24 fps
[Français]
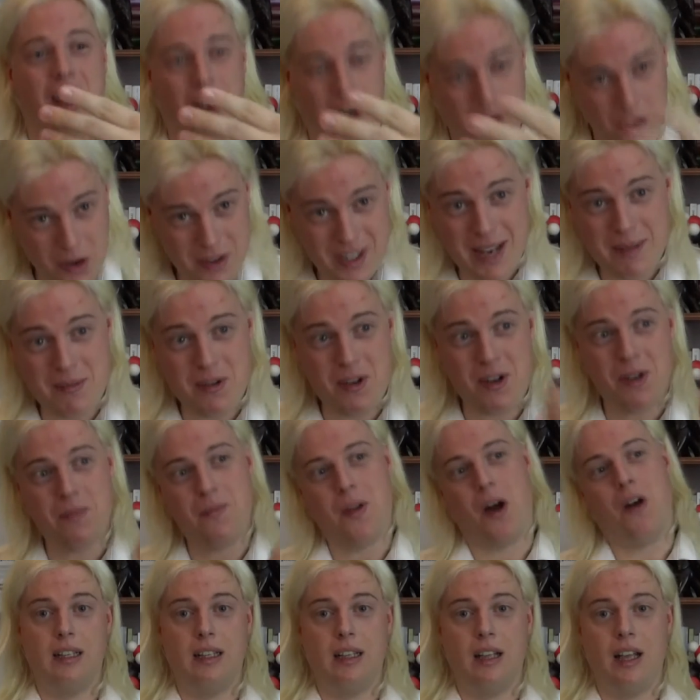Notamment
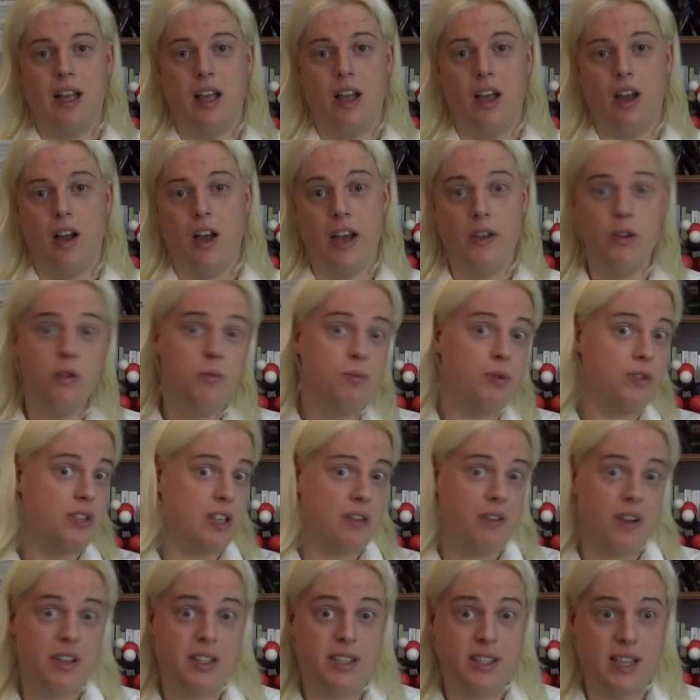Et donc pour
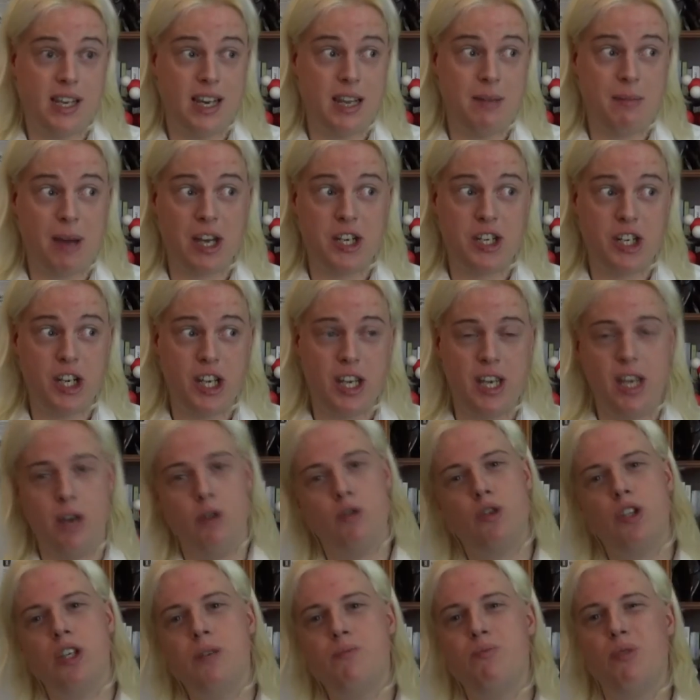savoir si ça allait marcher, et
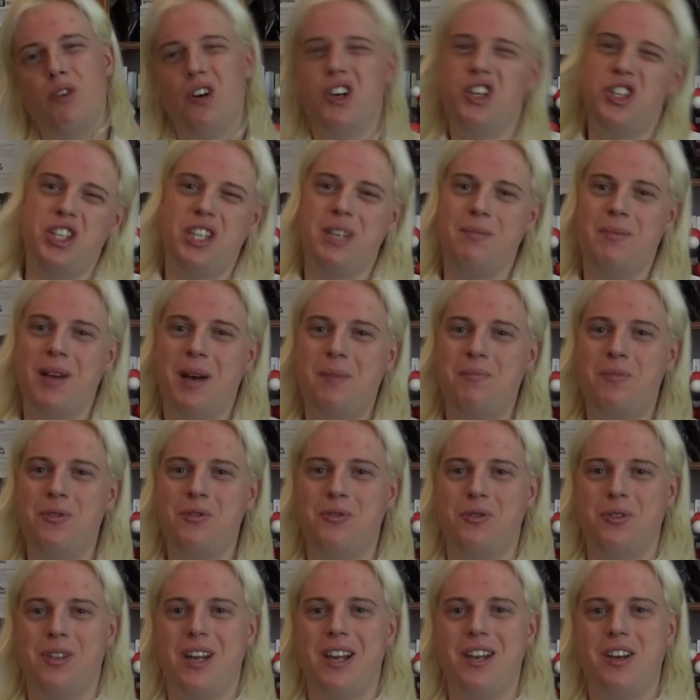aussi pour légitimer un peu
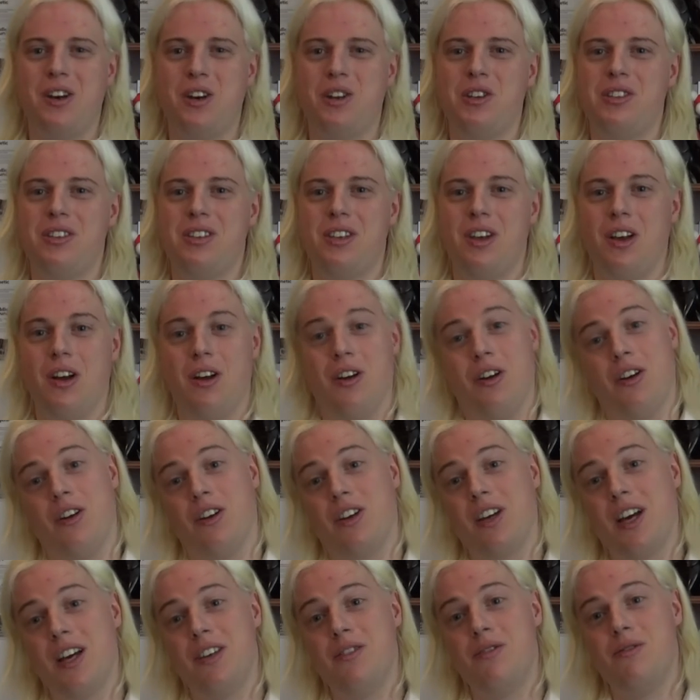son alliance, euh,
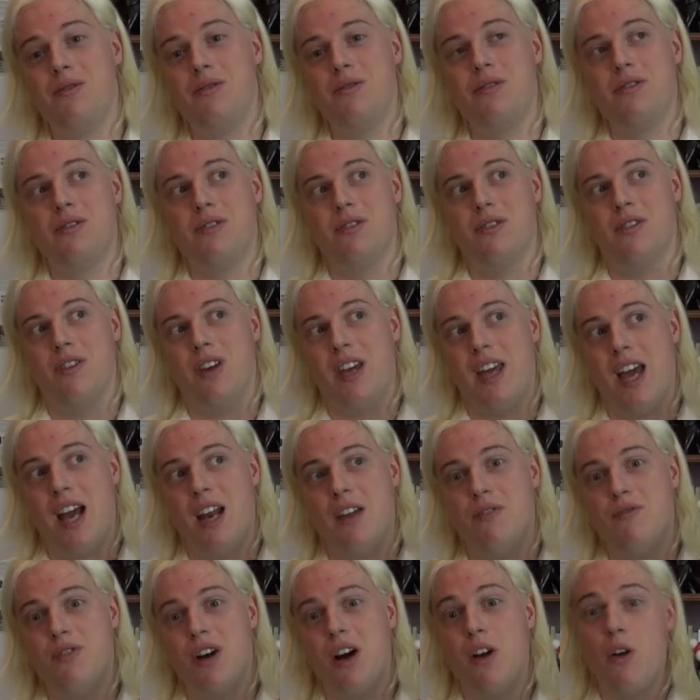Crésus est allé
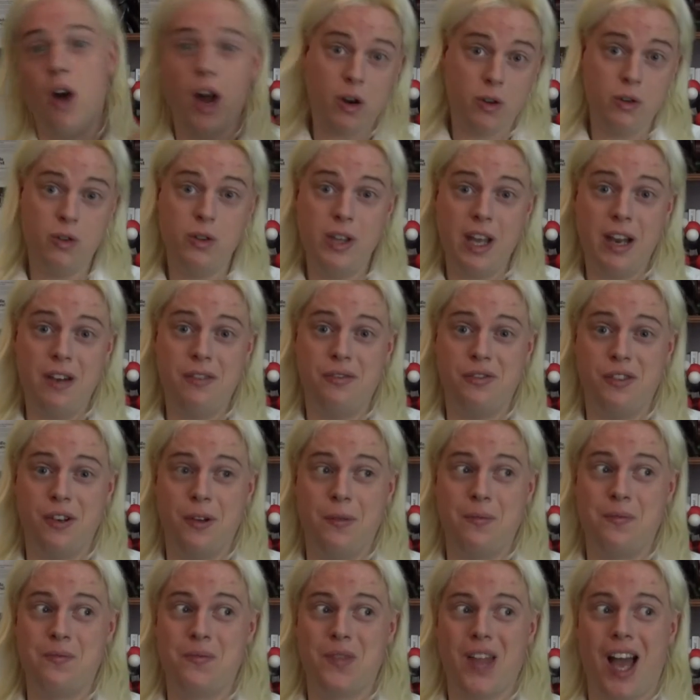voir l'oracle de Delphes.
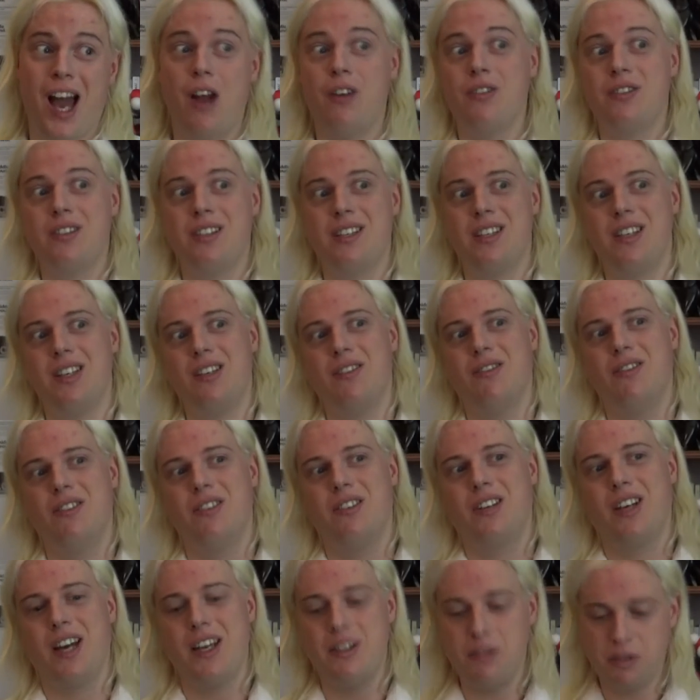Alors c'est euh,
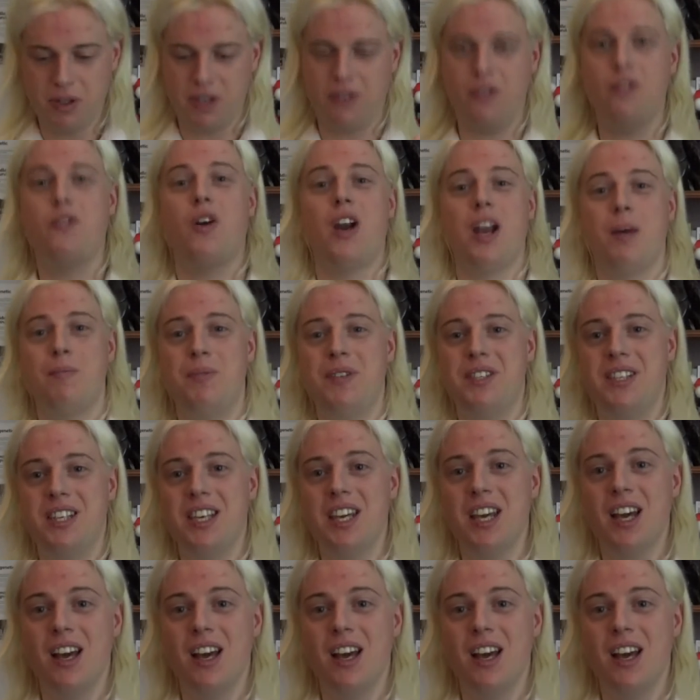Crésus qui va voir la pitié.